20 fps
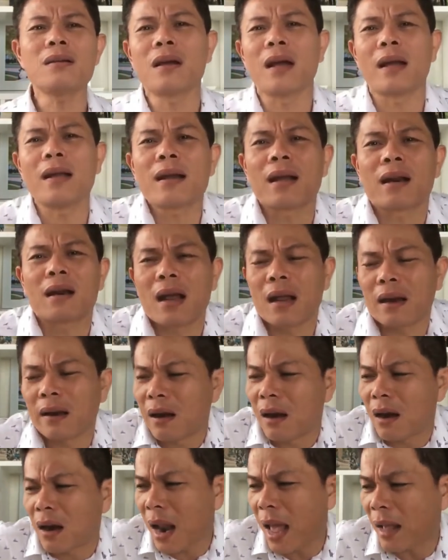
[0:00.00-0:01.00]
nghĩ rằng là
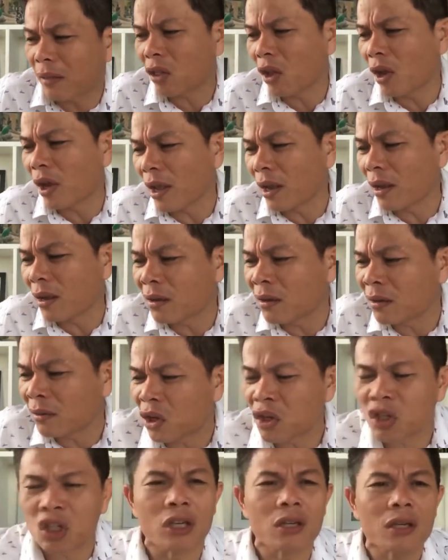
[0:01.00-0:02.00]
là tiền
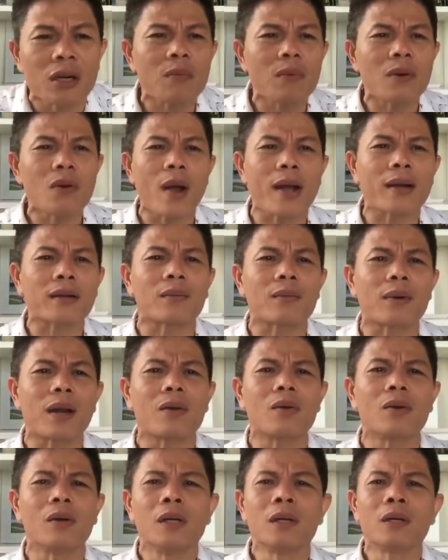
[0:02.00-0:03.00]
thực sự không có quan trọng
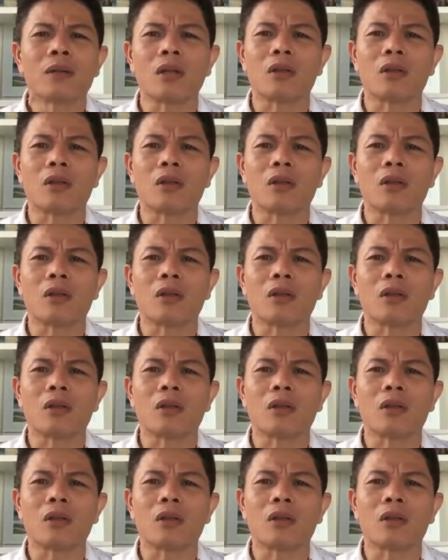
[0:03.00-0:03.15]
đâu